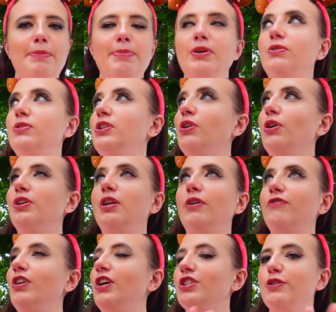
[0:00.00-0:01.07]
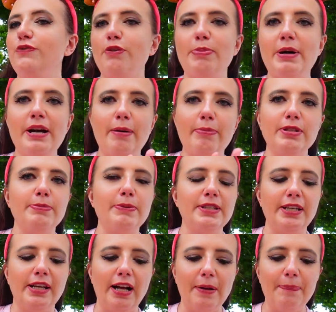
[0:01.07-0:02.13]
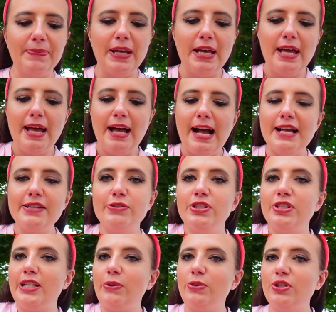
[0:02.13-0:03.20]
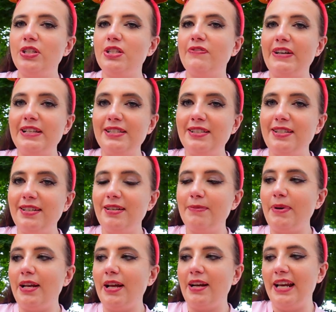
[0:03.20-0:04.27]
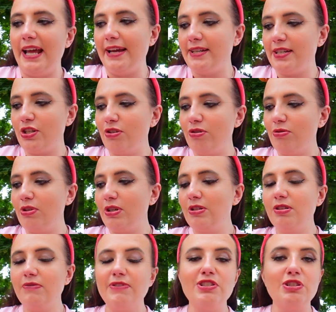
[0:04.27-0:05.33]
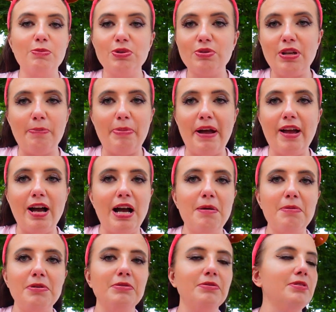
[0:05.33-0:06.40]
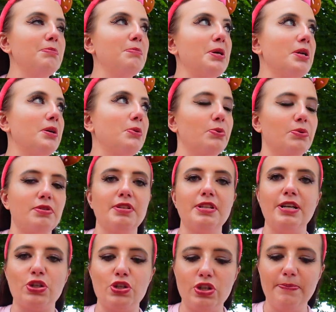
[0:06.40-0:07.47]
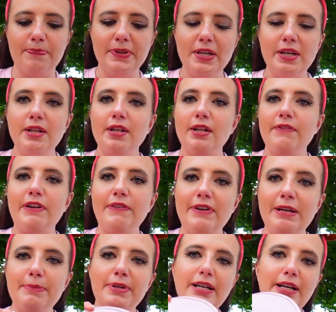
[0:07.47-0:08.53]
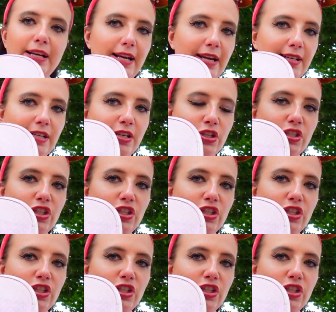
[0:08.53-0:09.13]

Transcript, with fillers: Aber und die Leute laufen die ganze Zeit vorbei, aber ist mir jetzt egal. Also ich zeige euch jetzt, was in meiner kleinen Tasche so drin ist, was ich immer so dabei habe und in meiner großen Tasche. Fangen wir an mit der kleinen Tasche.